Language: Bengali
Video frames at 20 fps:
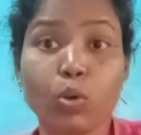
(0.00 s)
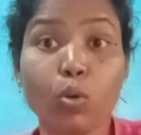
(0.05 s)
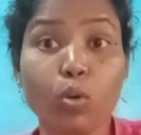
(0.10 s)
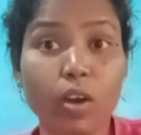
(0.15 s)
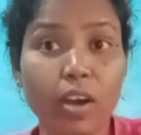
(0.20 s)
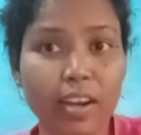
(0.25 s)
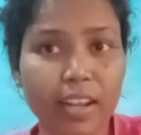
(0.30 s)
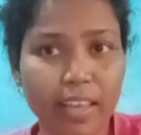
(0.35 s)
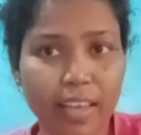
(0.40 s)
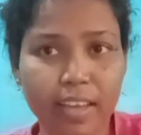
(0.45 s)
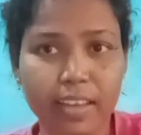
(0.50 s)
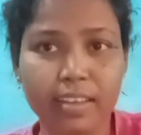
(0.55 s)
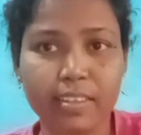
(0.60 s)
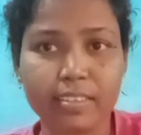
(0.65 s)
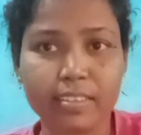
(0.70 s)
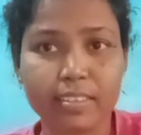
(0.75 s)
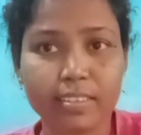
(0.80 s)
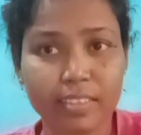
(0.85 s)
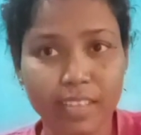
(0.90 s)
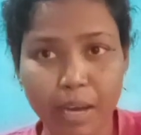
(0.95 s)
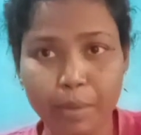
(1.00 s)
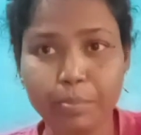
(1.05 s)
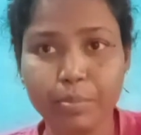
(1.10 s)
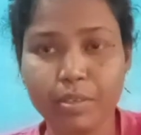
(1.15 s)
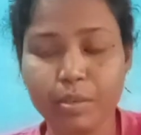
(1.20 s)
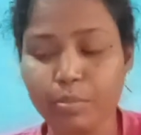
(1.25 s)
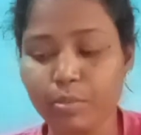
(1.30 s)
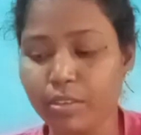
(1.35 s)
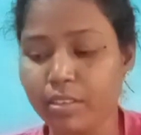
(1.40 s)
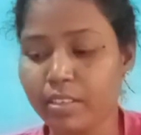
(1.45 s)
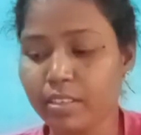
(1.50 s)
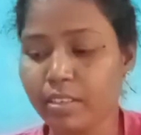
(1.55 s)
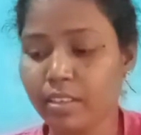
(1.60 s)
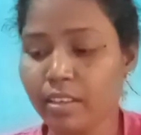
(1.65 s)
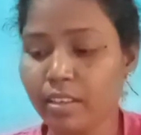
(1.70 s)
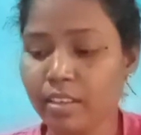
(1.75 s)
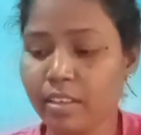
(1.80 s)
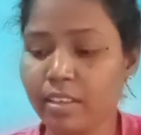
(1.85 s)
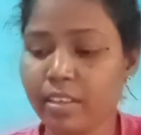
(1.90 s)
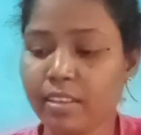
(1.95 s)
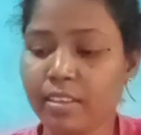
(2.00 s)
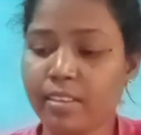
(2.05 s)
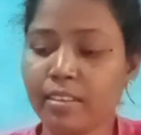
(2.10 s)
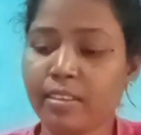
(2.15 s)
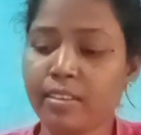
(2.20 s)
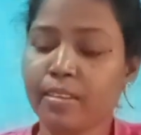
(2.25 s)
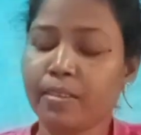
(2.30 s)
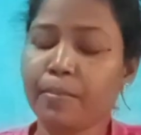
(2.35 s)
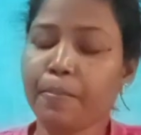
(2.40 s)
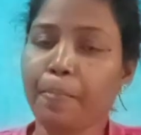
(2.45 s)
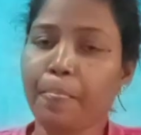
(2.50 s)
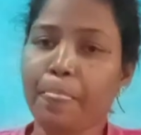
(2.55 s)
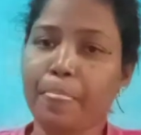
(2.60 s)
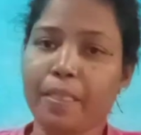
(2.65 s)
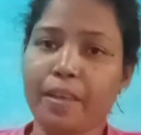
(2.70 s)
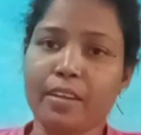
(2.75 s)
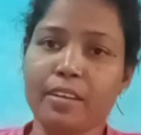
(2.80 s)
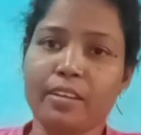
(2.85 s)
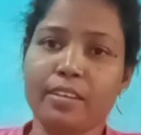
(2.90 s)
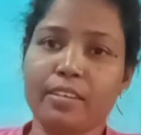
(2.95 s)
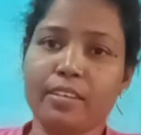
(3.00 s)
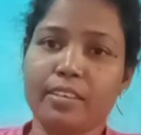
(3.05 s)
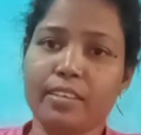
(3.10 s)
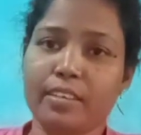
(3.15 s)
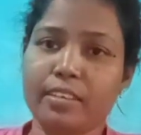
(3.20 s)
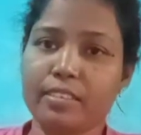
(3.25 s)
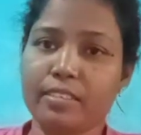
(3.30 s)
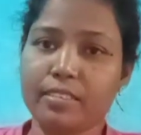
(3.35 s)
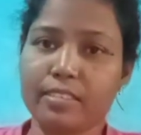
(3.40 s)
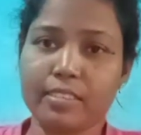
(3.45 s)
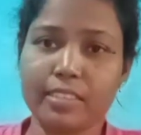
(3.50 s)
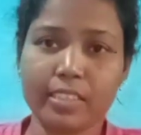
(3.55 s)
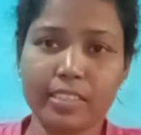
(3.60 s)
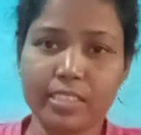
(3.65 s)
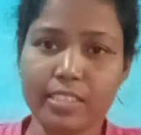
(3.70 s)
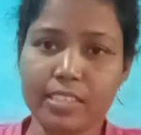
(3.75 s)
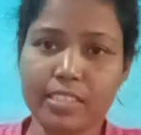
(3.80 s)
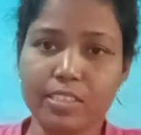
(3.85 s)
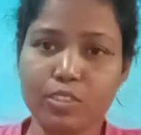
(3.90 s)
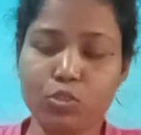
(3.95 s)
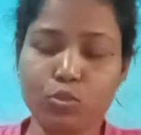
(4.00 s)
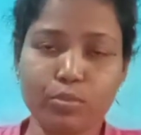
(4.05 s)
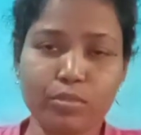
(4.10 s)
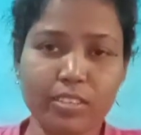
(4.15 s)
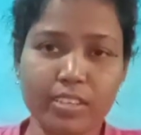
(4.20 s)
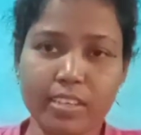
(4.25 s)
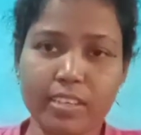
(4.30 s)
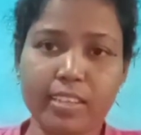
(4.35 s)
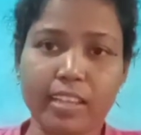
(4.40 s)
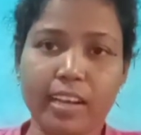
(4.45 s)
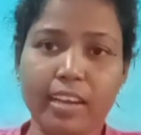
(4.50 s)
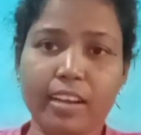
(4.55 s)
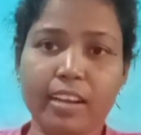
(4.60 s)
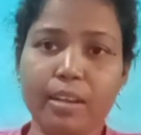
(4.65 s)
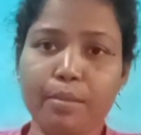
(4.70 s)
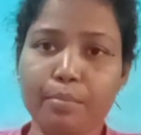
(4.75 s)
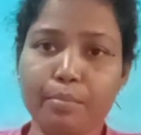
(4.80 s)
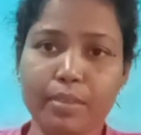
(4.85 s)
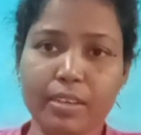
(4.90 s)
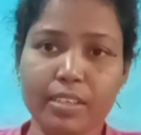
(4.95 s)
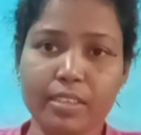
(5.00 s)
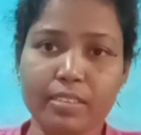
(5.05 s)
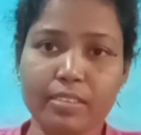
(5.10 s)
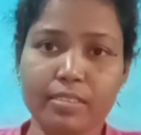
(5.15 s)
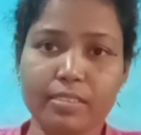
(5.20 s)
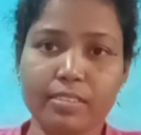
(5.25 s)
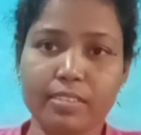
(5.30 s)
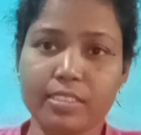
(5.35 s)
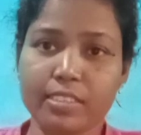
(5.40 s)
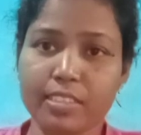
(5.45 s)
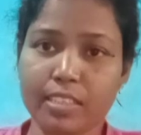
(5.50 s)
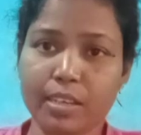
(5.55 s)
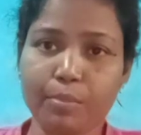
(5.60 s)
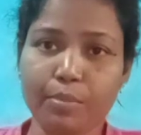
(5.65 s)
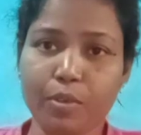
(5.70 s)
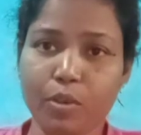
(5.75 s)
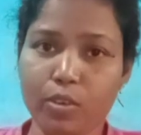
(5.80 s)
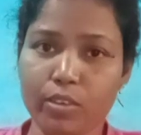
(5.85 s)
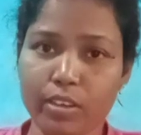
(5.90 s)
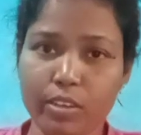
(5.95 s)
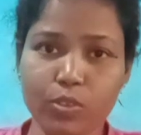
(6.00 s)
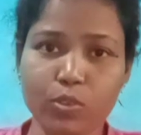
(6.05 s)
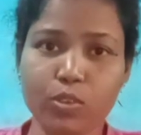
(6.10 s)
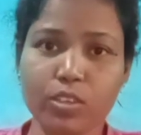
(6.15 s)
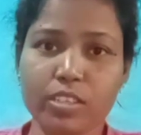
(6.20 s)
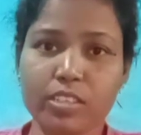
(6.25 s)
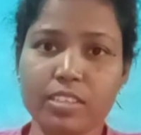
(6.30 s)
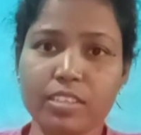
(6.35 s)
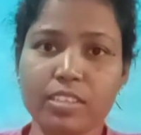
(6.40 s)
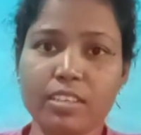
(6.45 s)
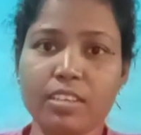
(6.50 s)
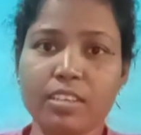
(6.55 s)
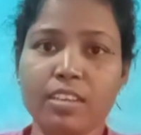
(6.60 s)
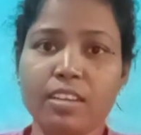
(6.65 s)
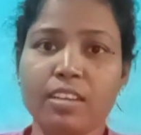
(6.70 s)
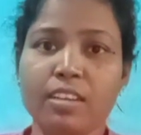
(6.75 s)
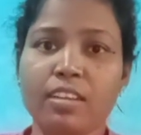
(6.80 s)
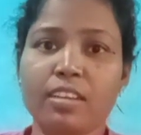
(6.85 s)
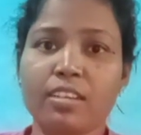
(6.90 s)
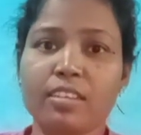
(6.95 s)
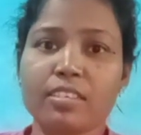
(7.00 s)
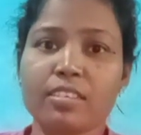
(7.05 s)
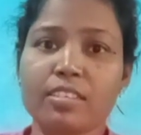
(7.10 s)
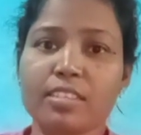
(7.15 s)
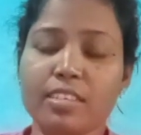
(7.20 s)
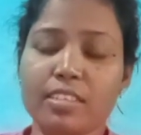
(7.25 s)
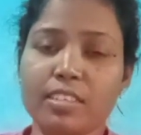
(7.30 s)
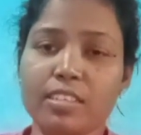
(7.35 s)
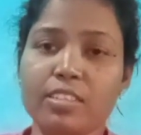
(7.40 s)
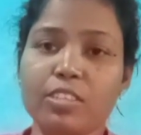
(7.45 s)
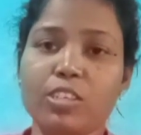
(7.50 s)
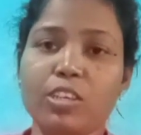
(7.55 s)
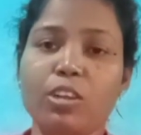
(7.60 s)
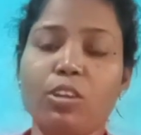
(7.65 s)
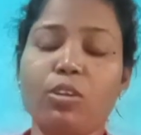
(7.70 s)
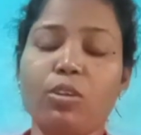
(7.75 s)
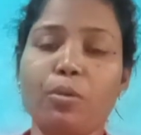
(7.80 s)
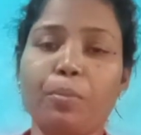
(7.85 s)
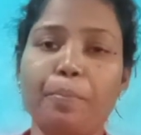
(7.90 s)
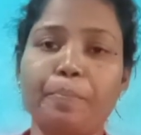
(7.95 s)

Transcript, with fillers: ও আর হ্যাঁ দামটা বলি না যে ড্রেসটা তোমাদেরকে দেখালাম মানে যেটা আমরা অর্ডার করেছি সেটা ছিল